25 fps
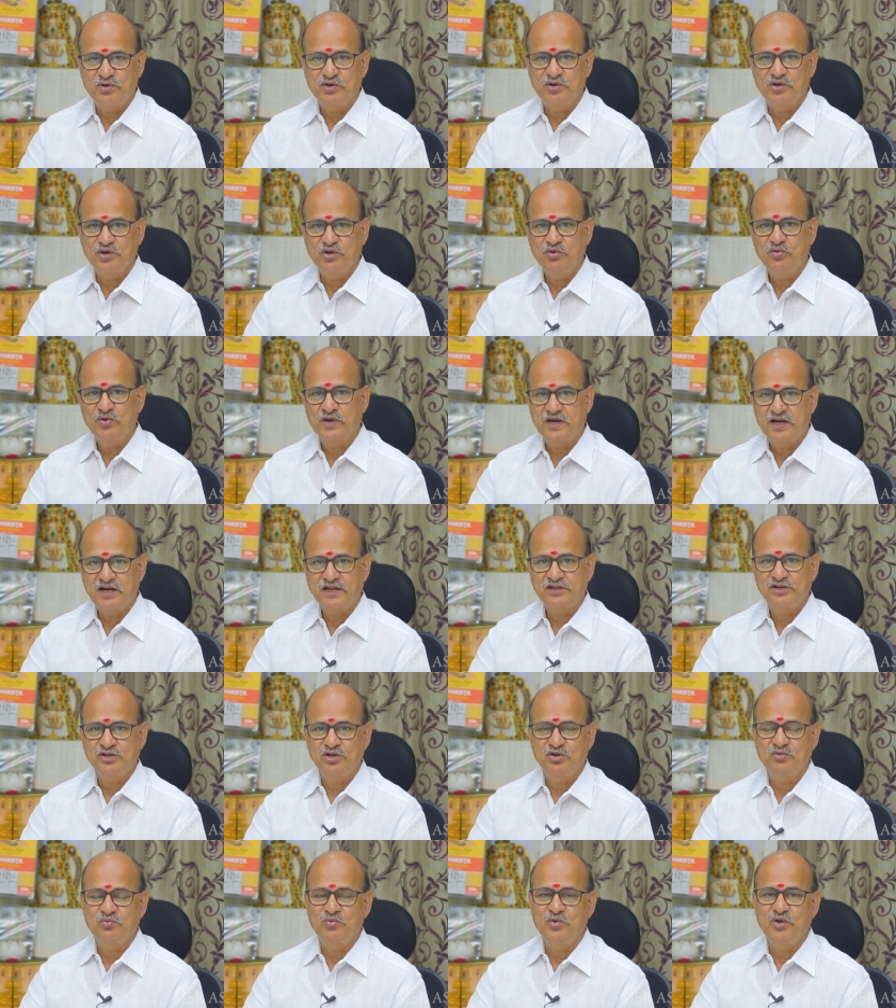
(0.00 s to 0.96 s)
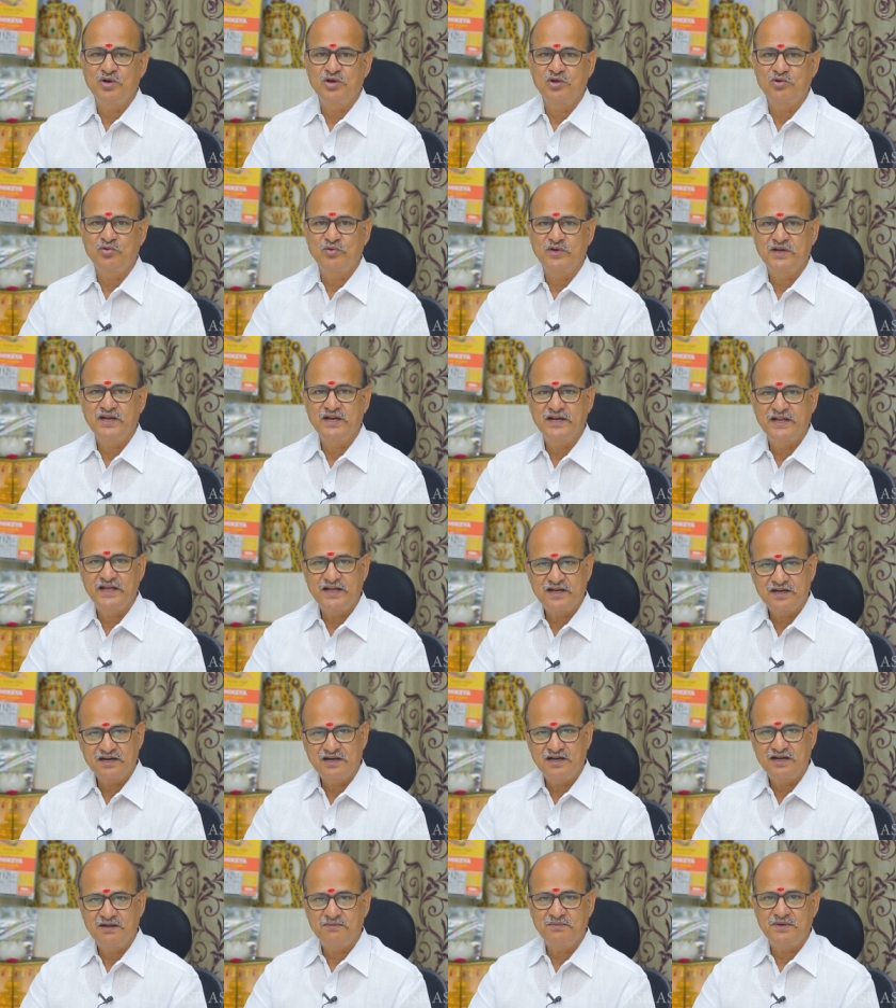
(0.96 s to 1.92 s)
போகணும் ஒரு இடத்துக்கு போகணும்னா
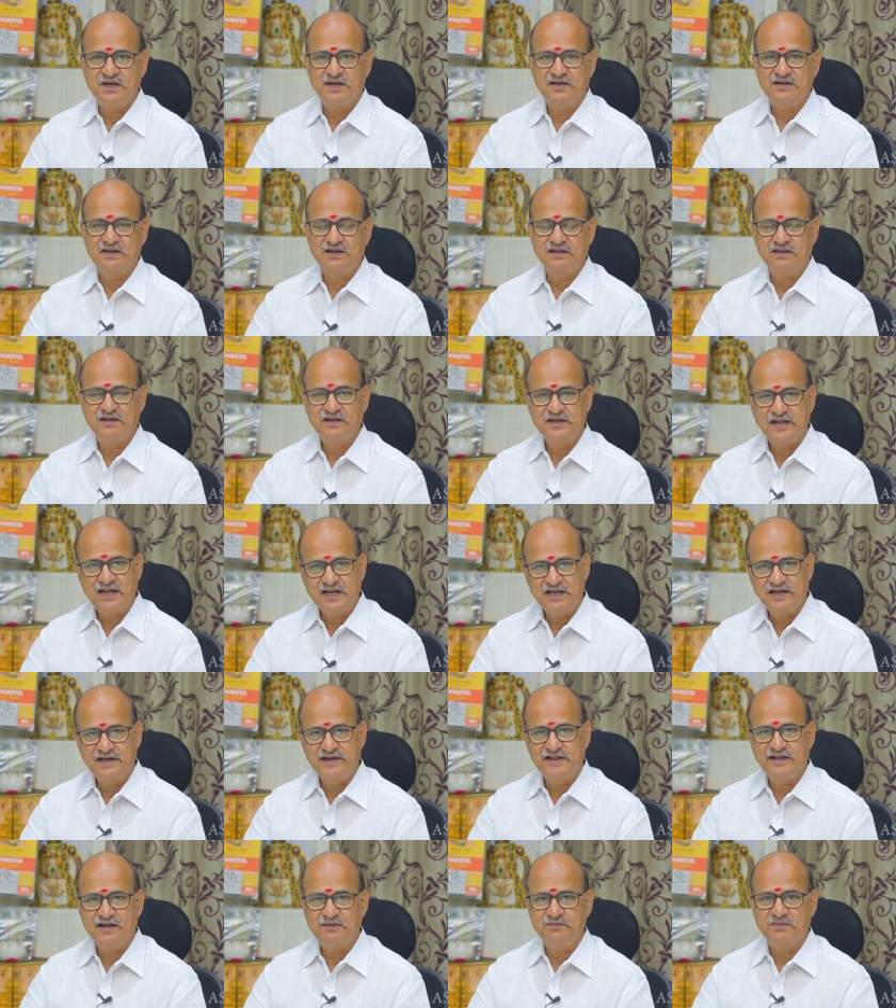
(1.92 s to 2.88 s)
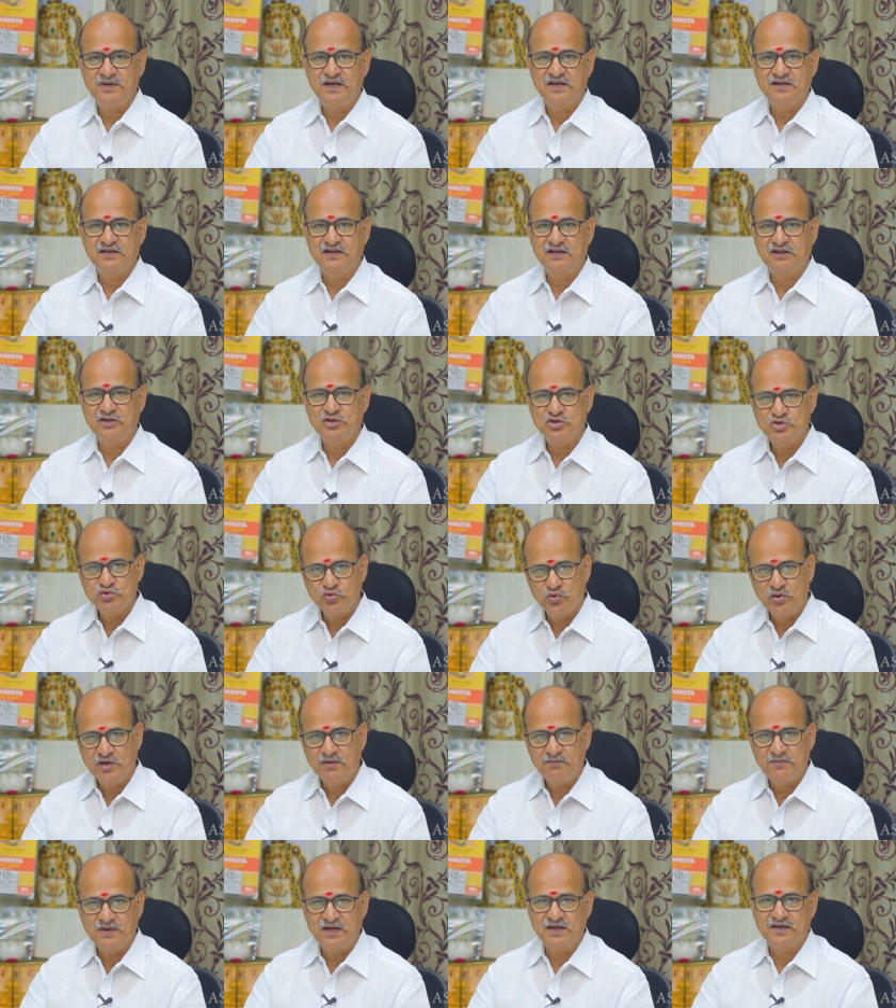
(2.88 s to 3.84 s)
நேரகாலம் பார்க்குறது நல்ல நேரம் பார்க்குறது
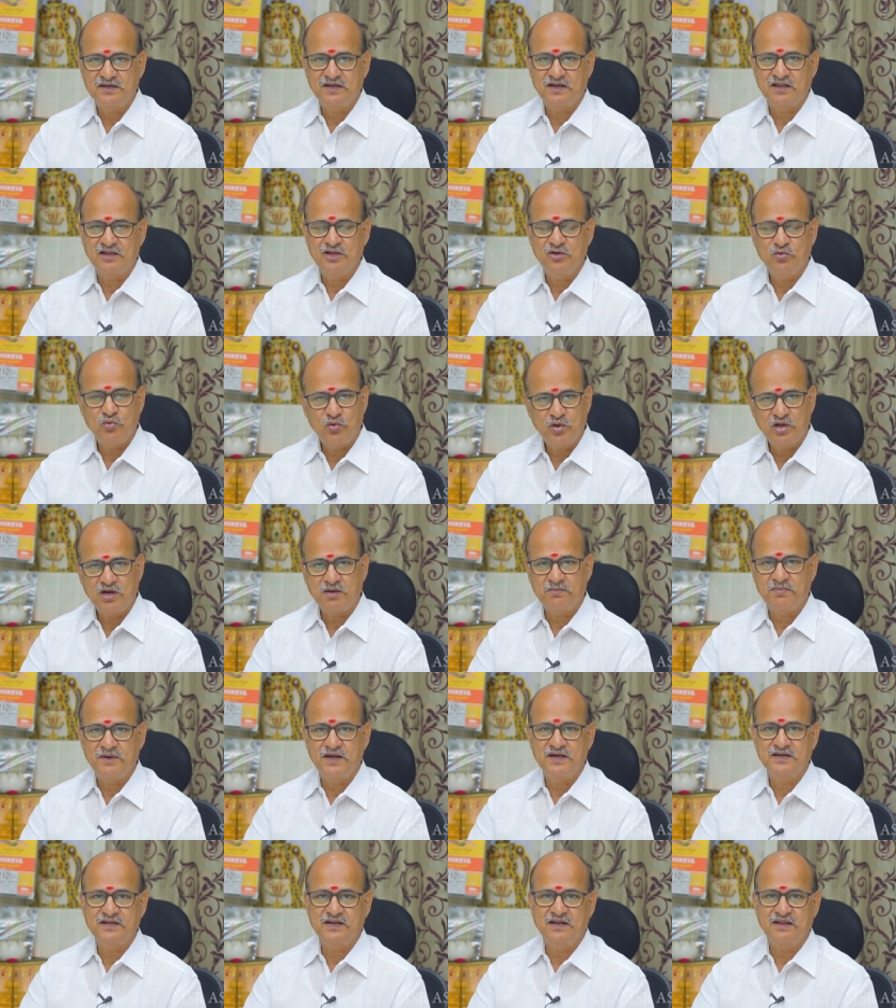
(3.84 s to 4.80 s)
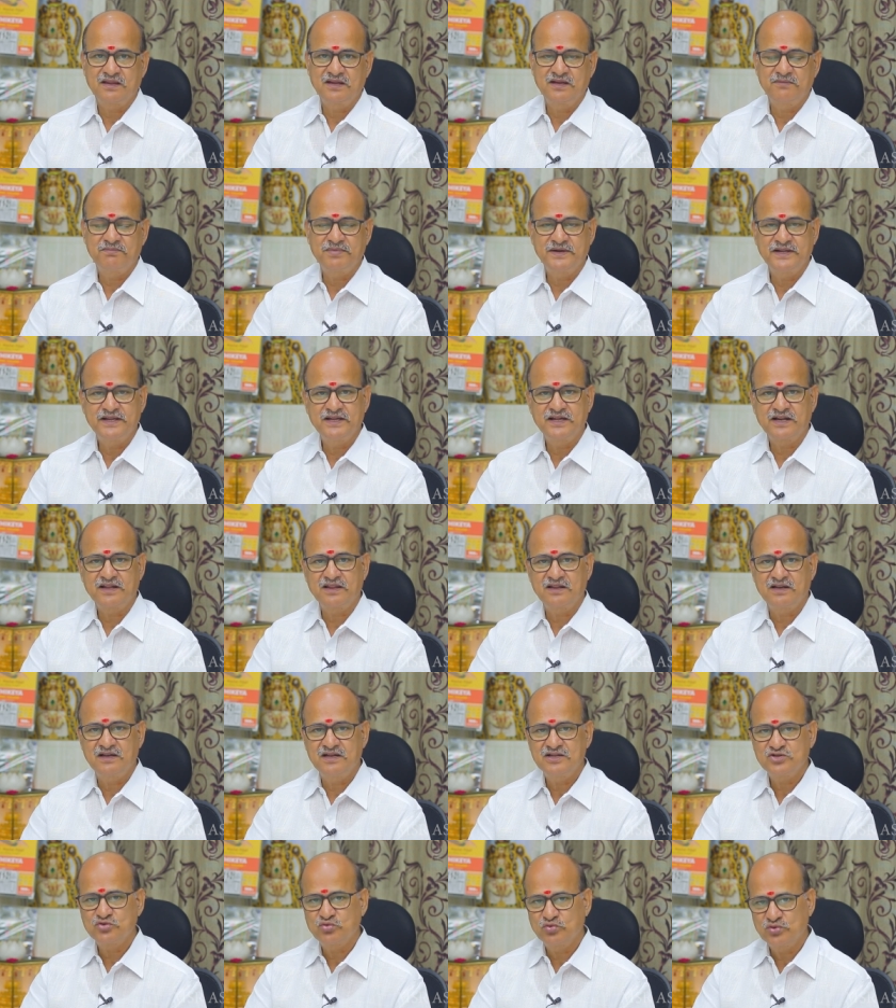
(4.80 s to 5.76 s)
சூளம் பார்க்குறது ஓரை பார்க்குறது
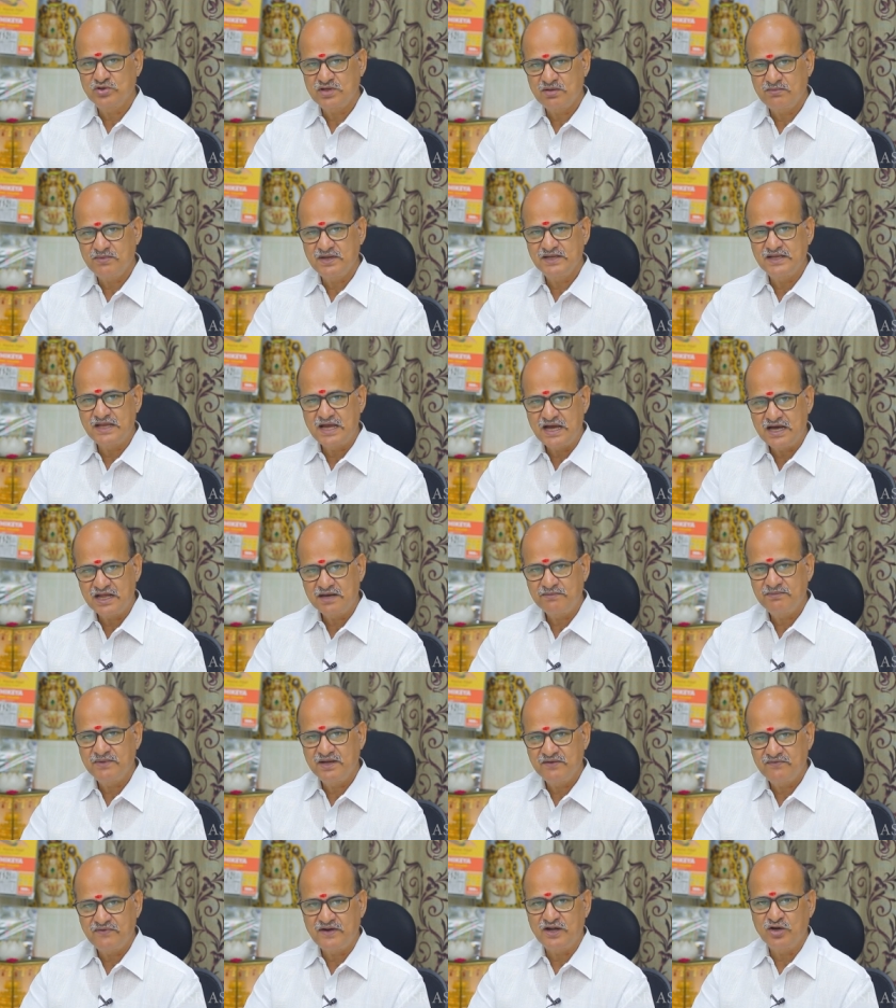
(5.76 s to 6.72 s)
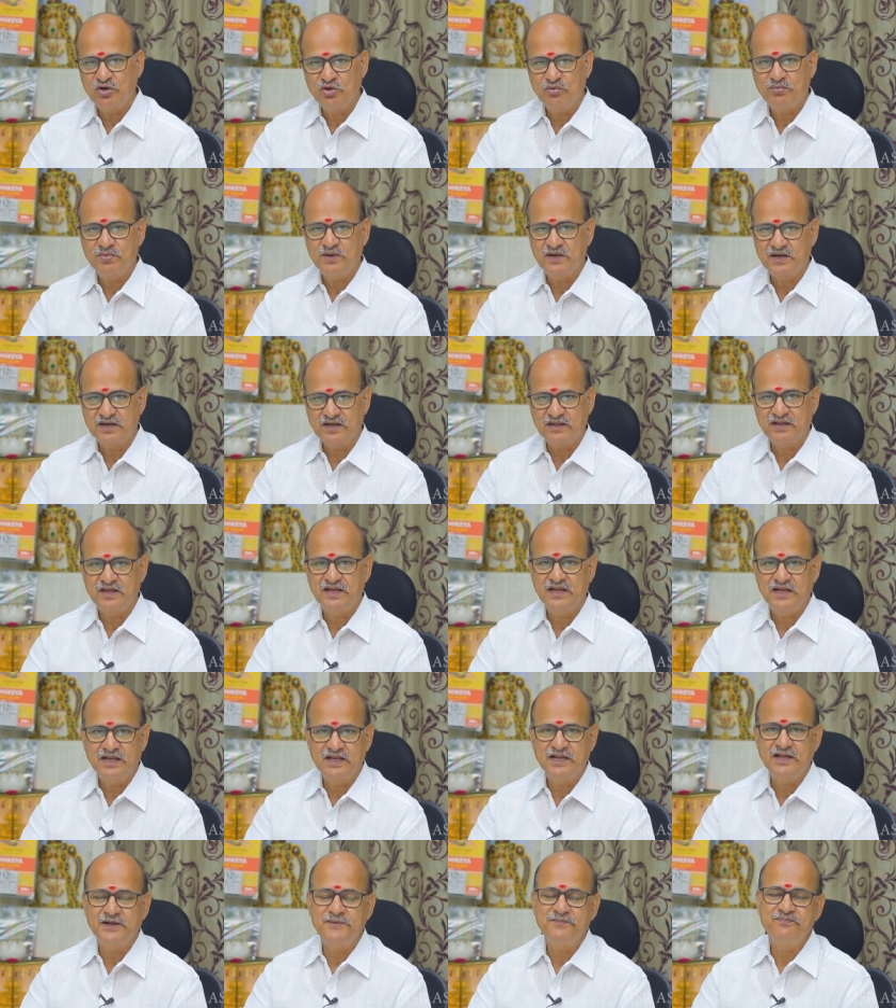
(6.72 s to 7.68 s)
இப்படிங்கிறதெல்லாம் சுத்தமாக யாருமே ஃபாலோ பண்ணுறதே
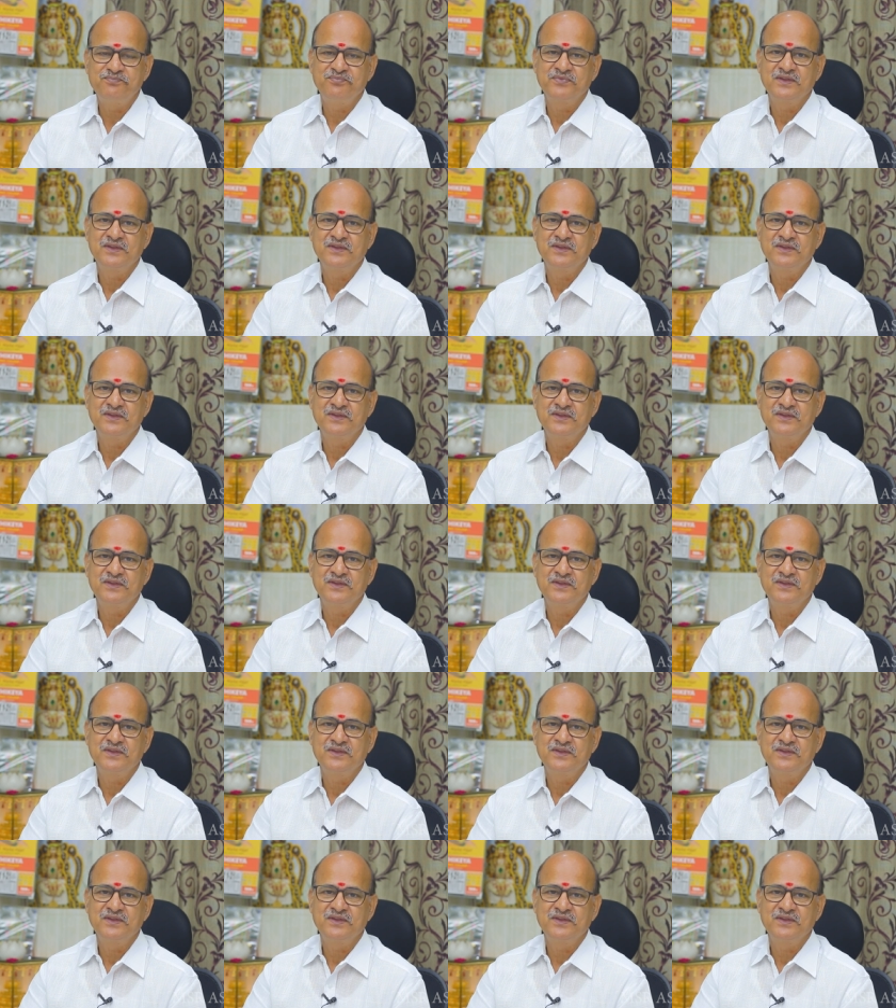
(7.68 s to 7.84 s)
இல்லை